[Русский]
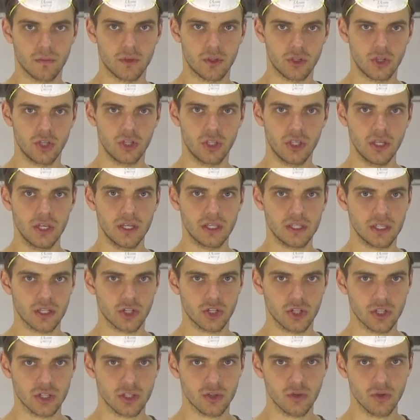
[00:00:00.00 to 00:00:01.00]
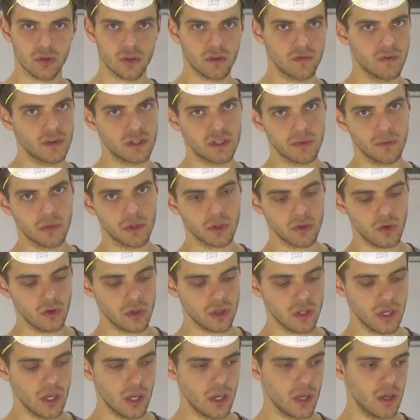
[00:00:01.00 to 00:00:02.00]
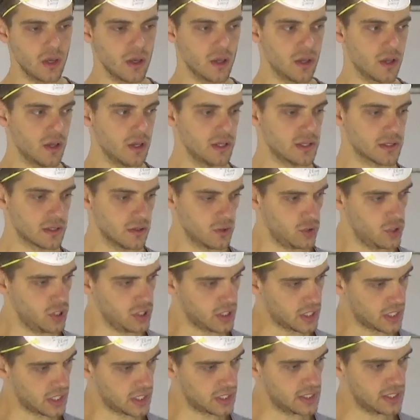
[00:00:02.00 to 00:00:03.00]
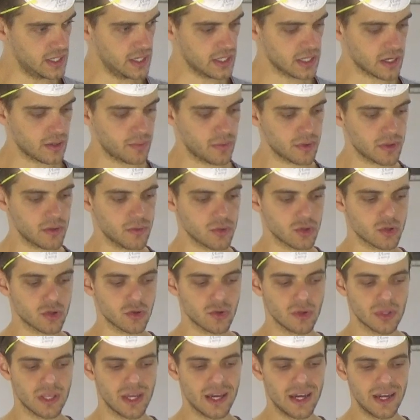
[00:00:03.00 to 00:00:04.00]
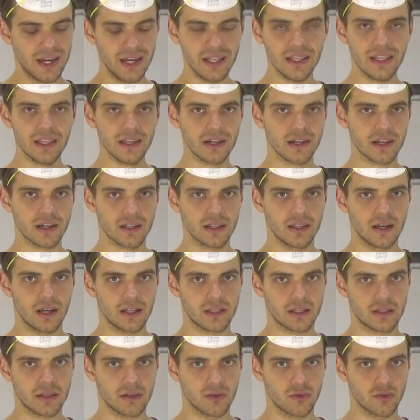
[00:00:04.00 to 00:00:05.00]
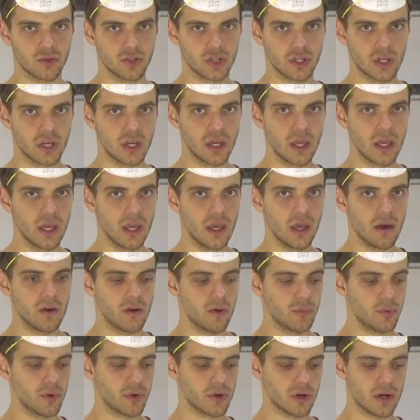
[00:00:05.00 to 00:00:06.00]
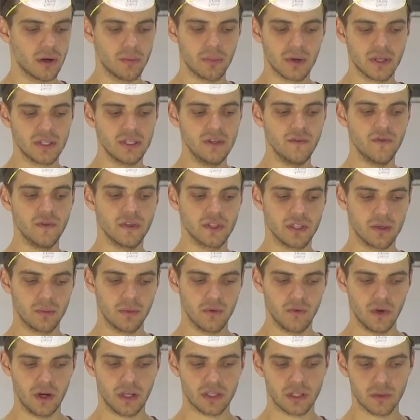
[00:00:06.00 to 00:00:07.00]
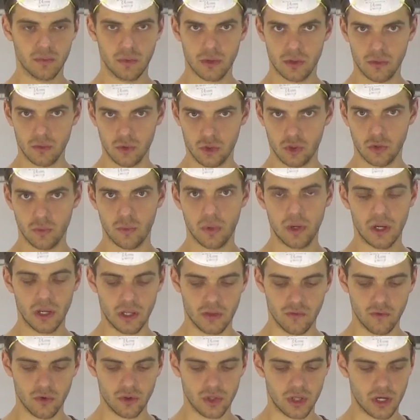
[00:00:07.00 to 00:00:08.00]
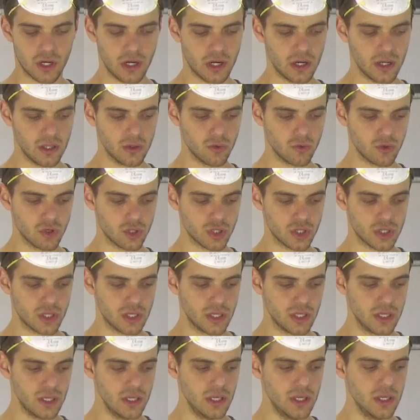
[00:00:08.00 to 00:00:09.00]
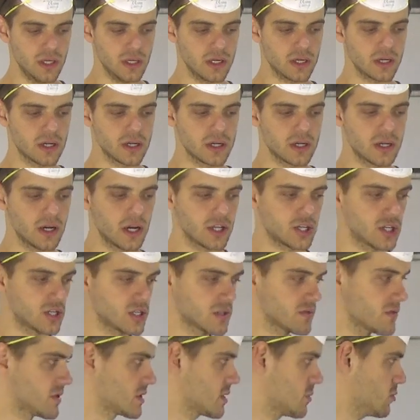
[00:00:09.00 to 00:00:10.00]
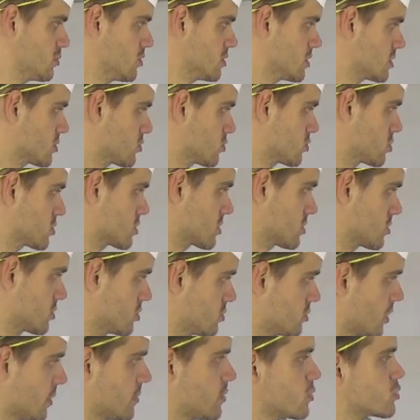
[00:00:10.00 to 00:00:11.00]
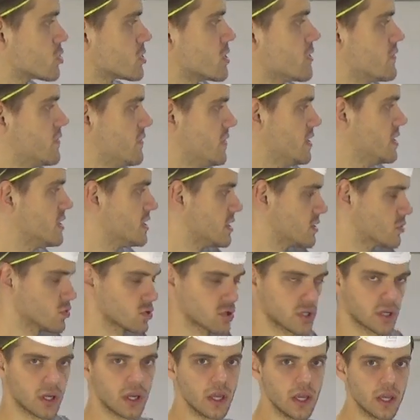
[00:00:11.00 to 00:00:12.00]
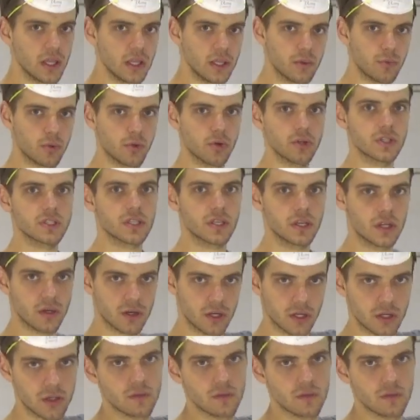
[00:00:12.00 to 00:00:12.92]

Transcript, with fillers: 400, 600 и 800 исключительно сетка, потому что на этой градации уже, во-первых, абразив не забивается, потому что пылеотвод реально лучше, и качество работы то что ну, нам нужно видеть уже, не просто